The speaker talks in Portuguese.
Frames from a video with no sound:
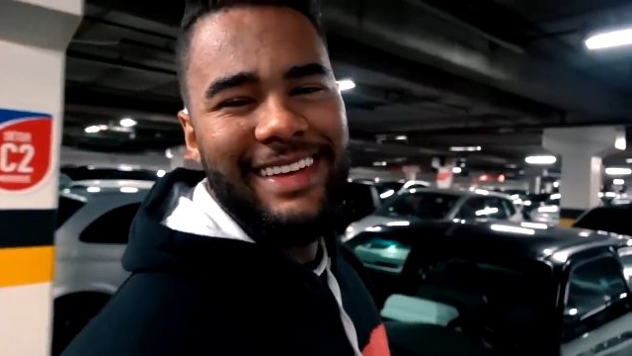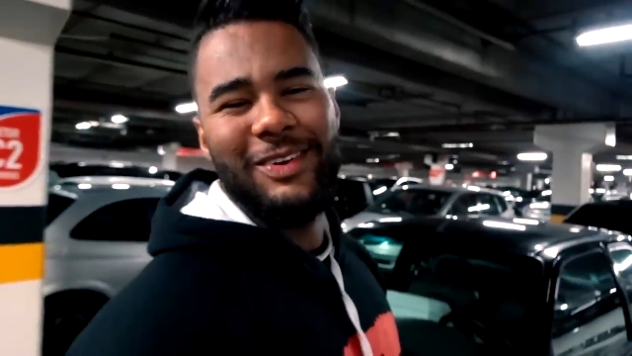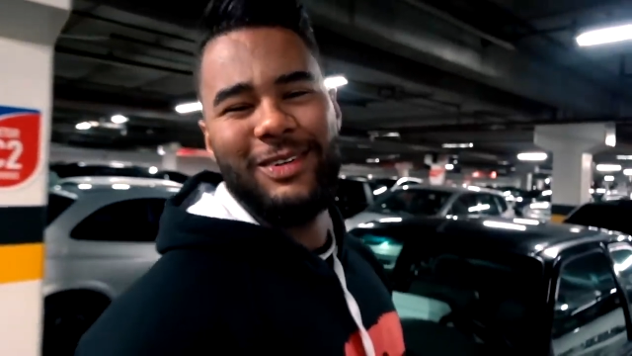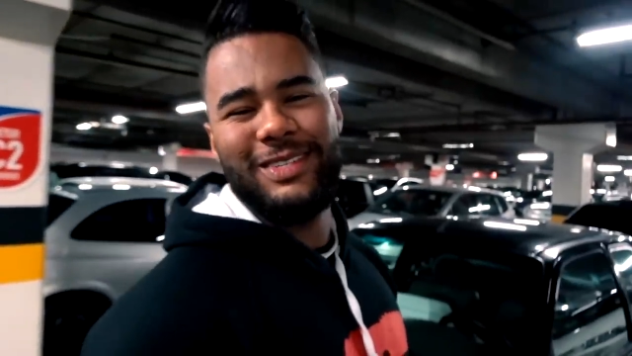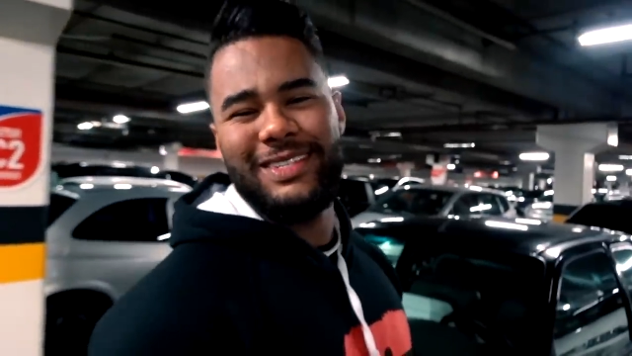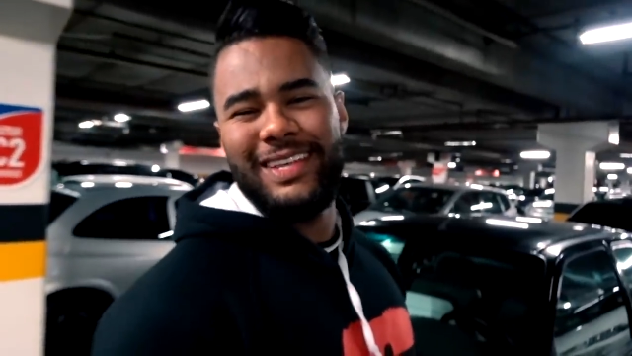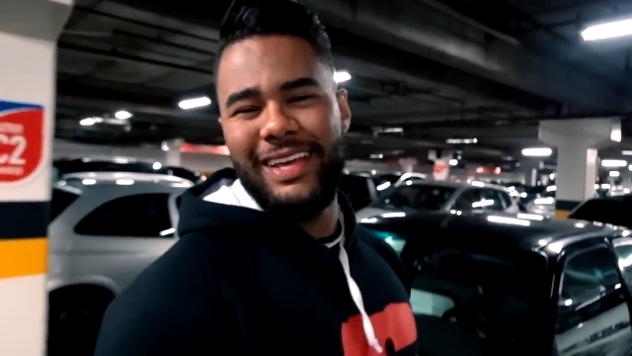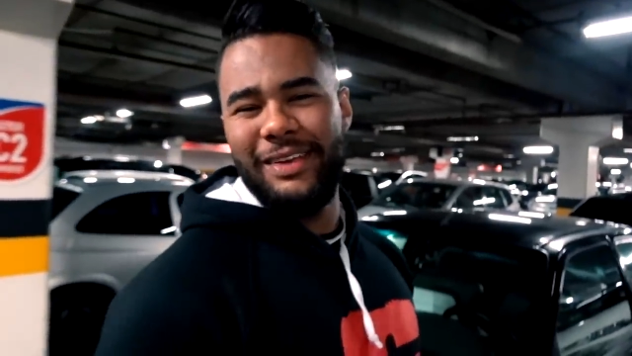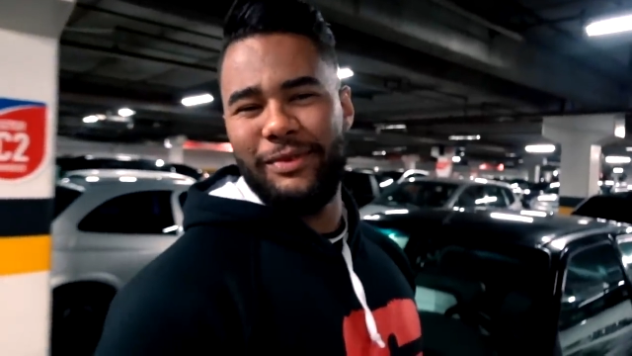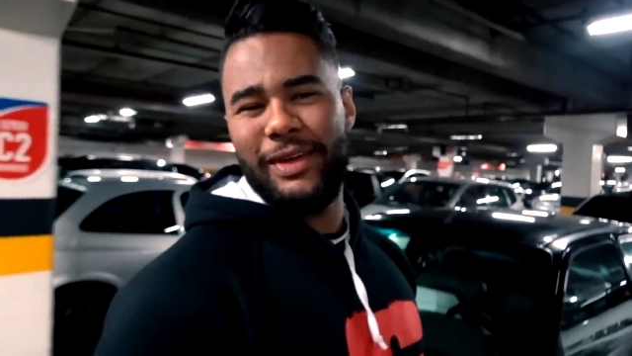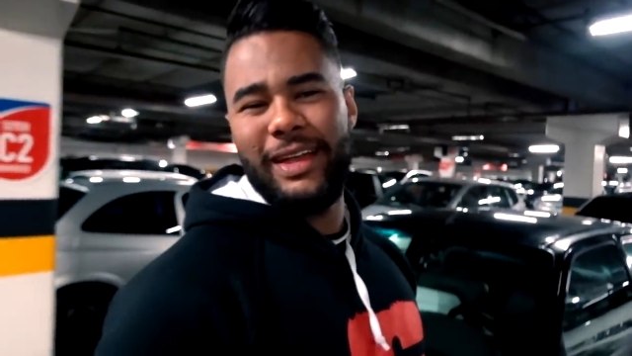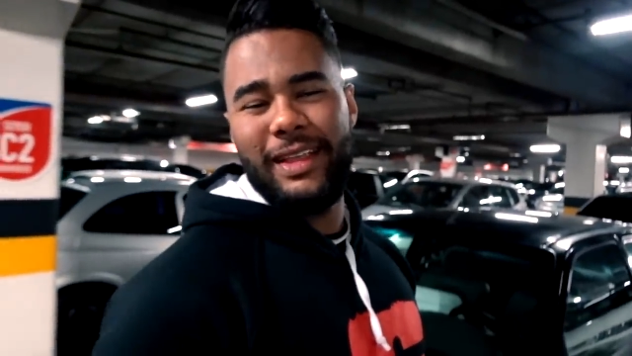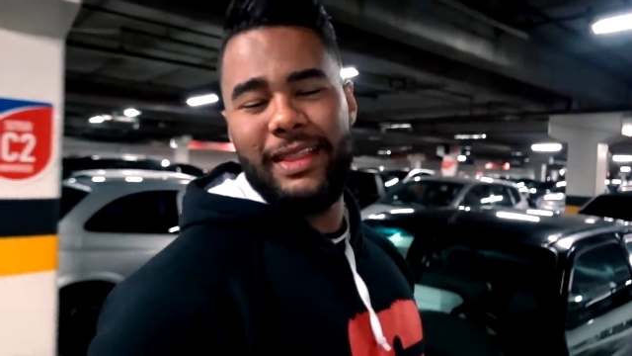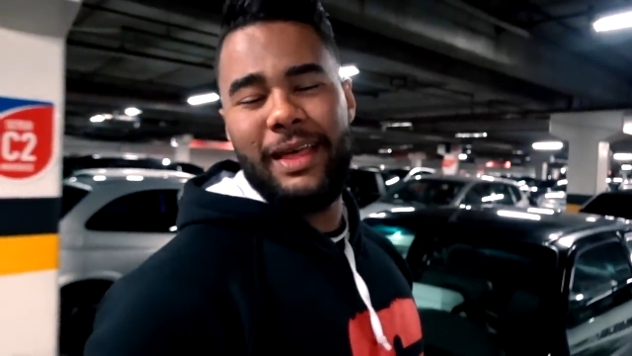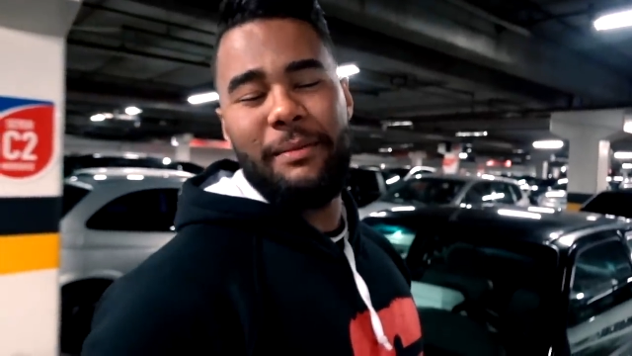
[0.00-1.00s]
Gostei, velho.
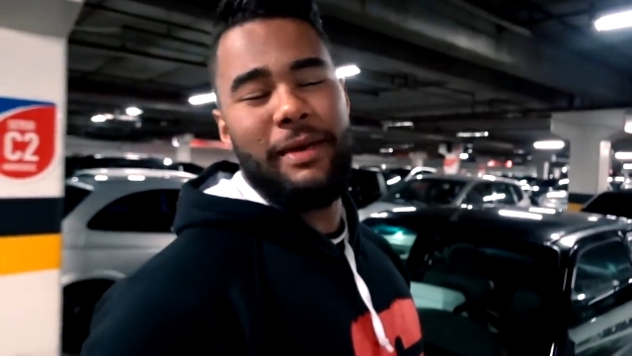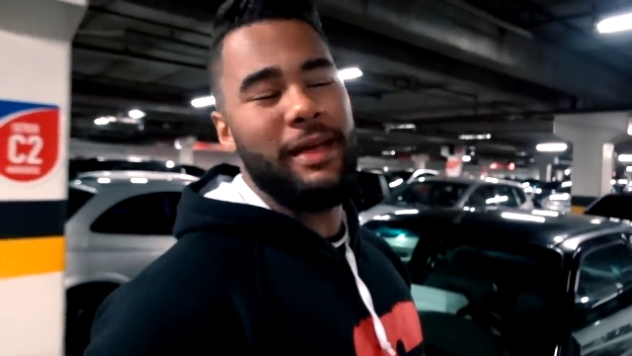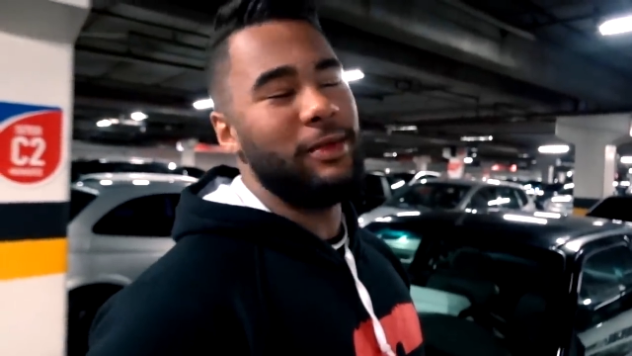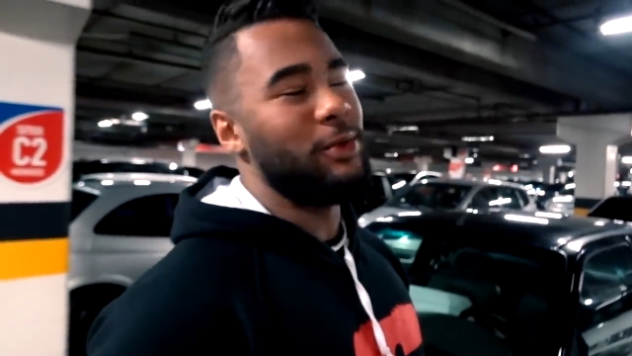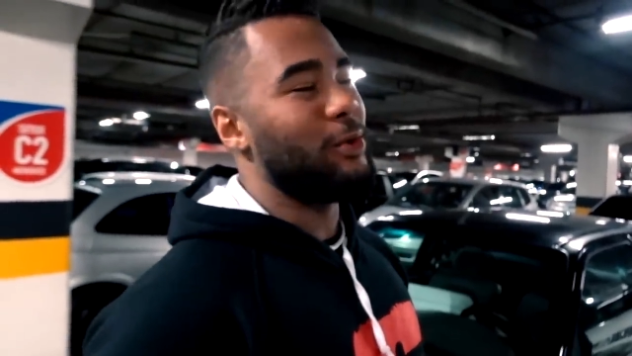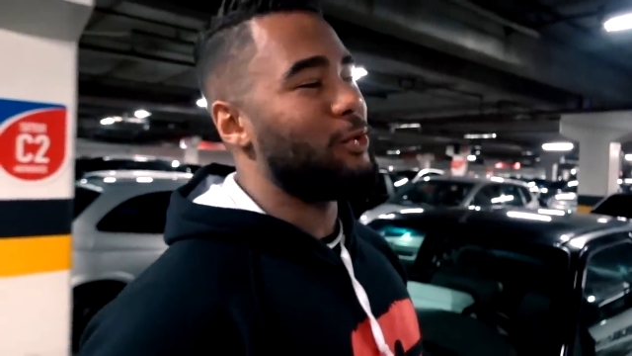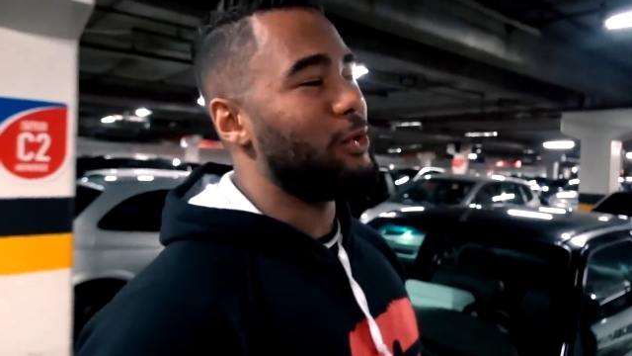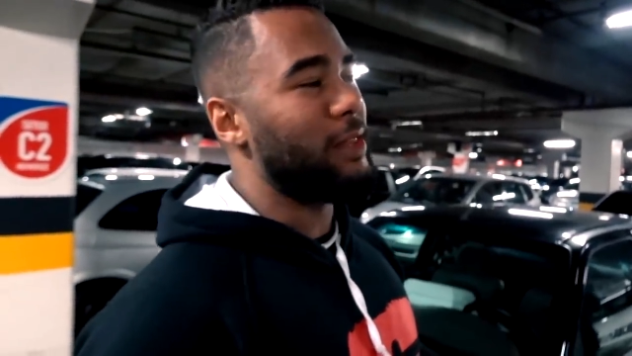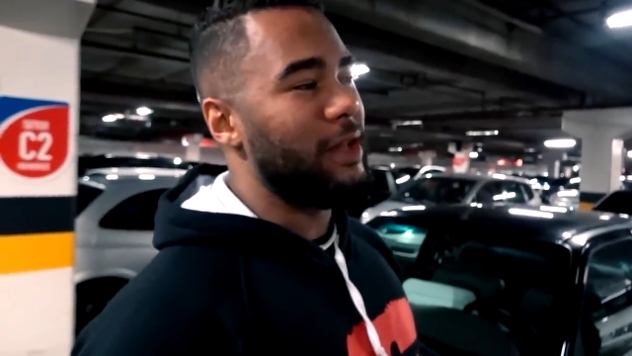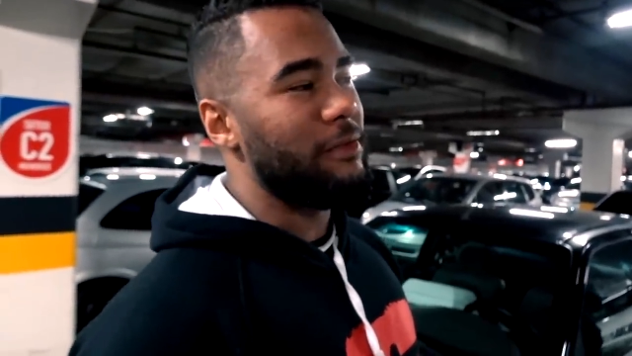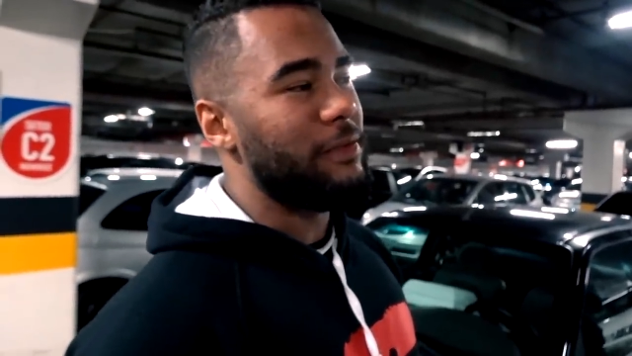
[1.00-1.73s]
Ela tá bem, todo mundo tava